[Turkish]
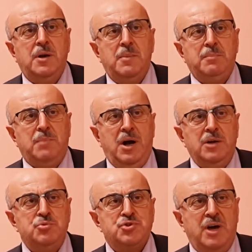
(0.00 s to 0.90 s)
ben
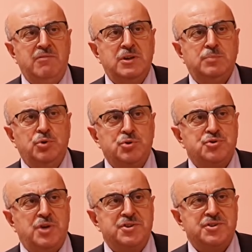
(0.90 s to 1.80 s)
mali müşavirlik
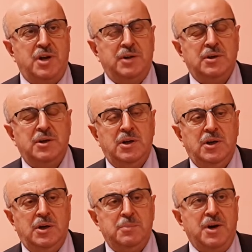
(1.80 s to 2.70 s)
bürosu çalıştıran
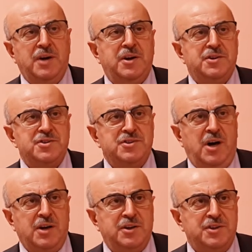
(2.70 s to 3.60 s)
bir arkadaşı,
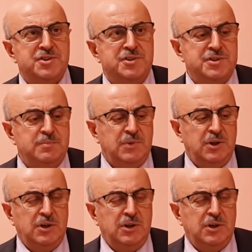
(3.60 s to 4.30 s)
arkadaşınızım.